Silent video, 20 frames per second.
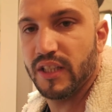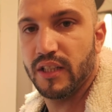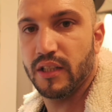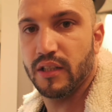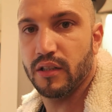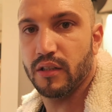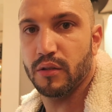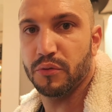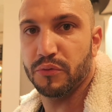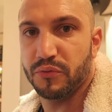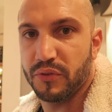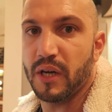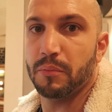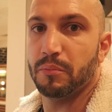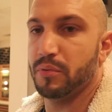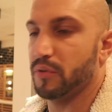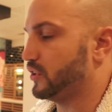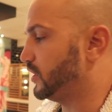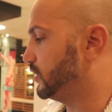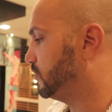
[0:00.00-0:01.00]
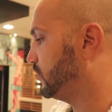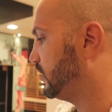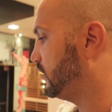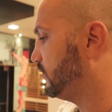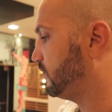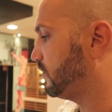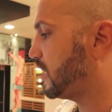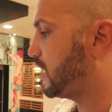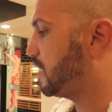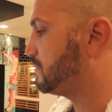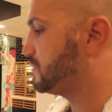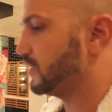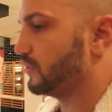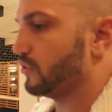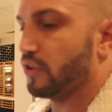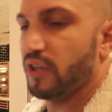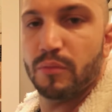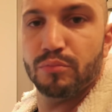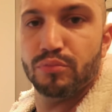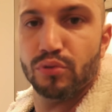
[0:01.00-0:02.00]
qui est euh, wrap. J'adore les wraps,
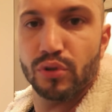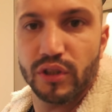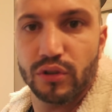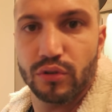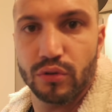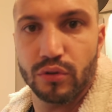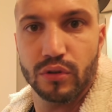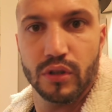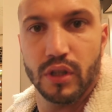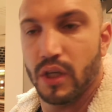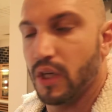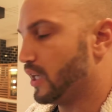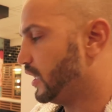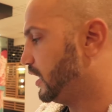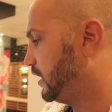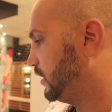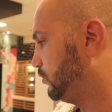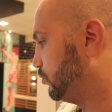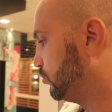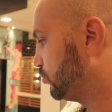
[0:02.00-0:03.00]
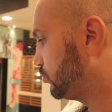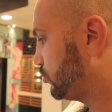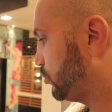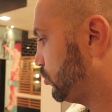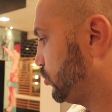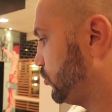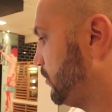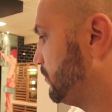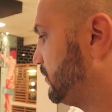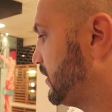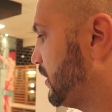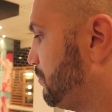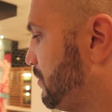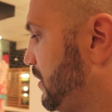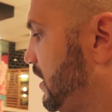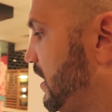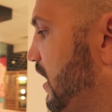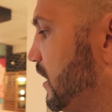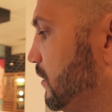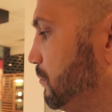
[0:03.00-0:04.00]
j'adore les burritos. Donc, je vais me
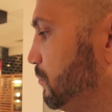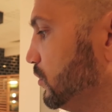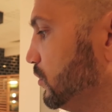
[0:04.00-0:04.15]
taper un